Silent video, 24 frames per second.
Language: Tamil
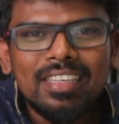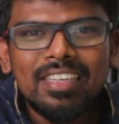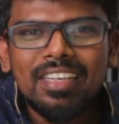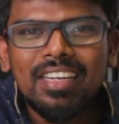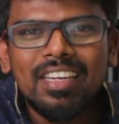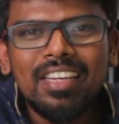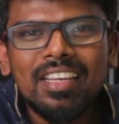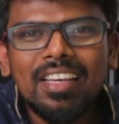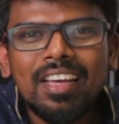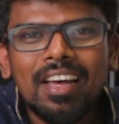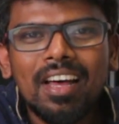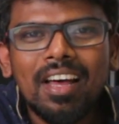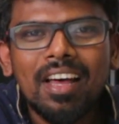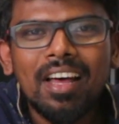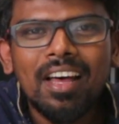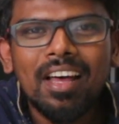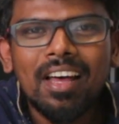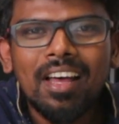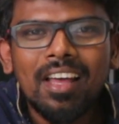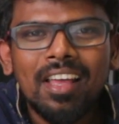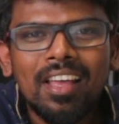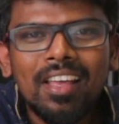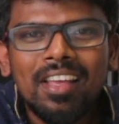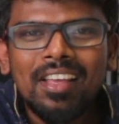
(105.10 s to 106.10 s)
இல்லையா
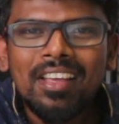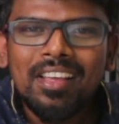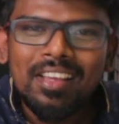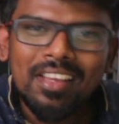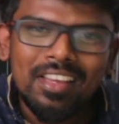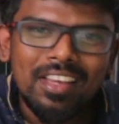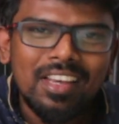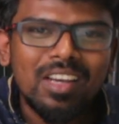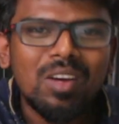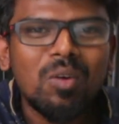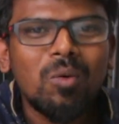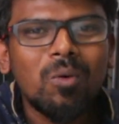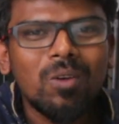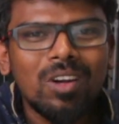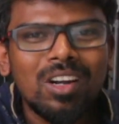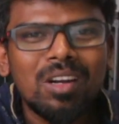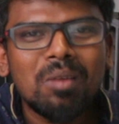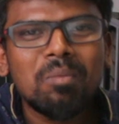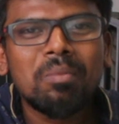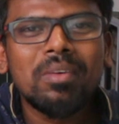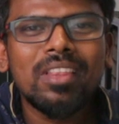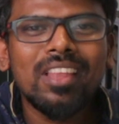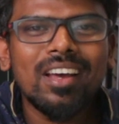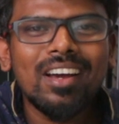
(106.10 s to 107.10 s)
ஏங்க உங்களை
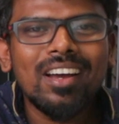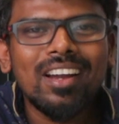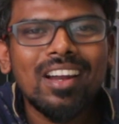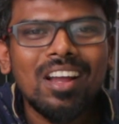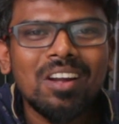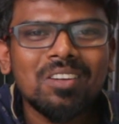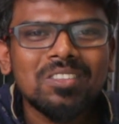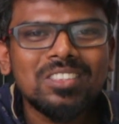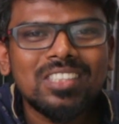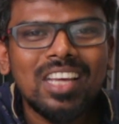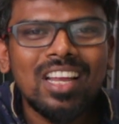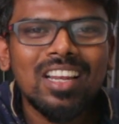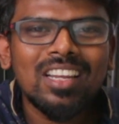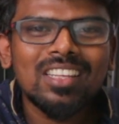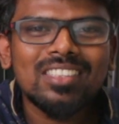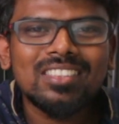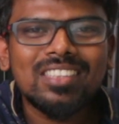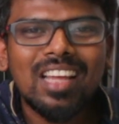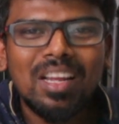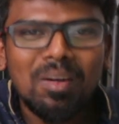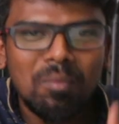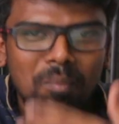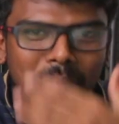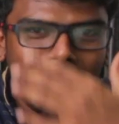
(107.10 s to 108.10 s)
நம்பி தாங்க நானும் சேனலை
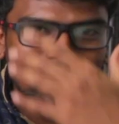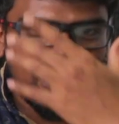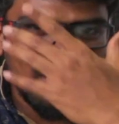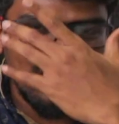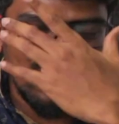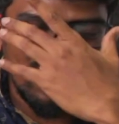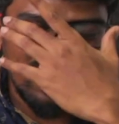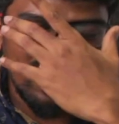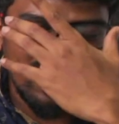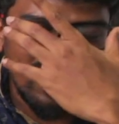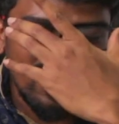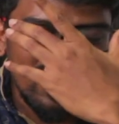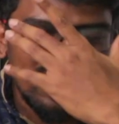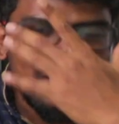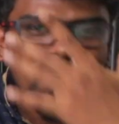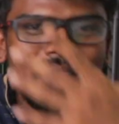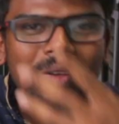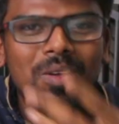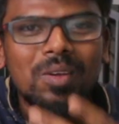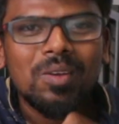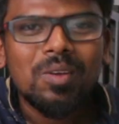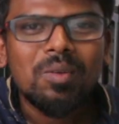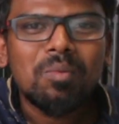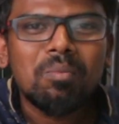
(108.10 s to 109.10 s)
ஸ்டார்ட் பண்ணேன்
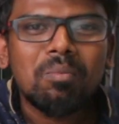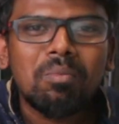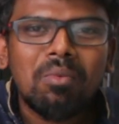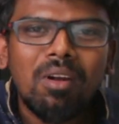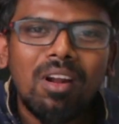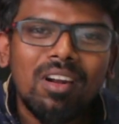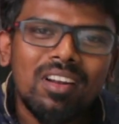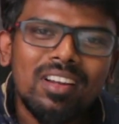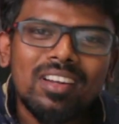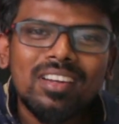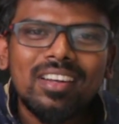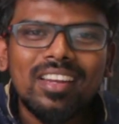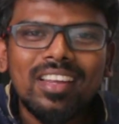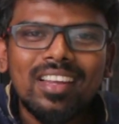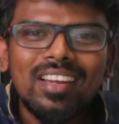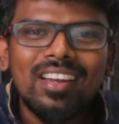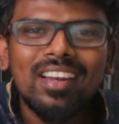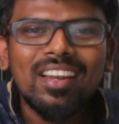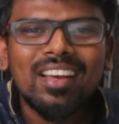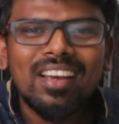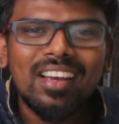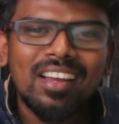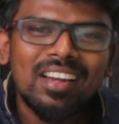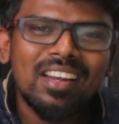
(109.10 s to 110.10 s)
ப்ராடக்டே
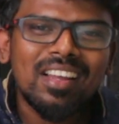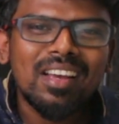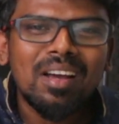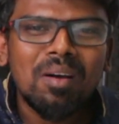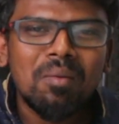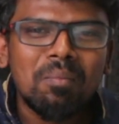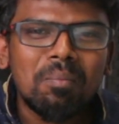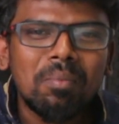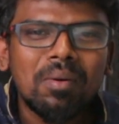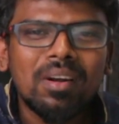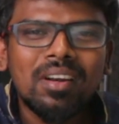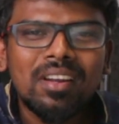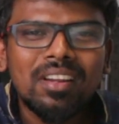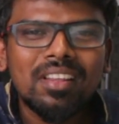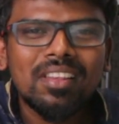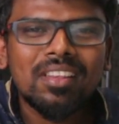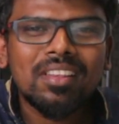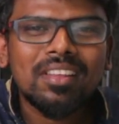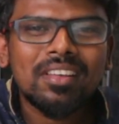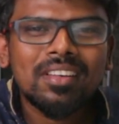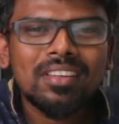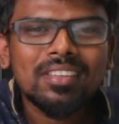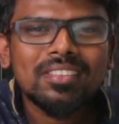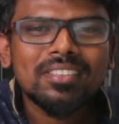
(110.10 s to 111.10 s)
இல்லைங்க என்னங்க அப்
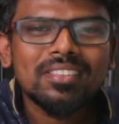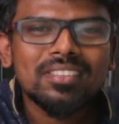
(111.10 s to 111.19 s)
பண்ணுறது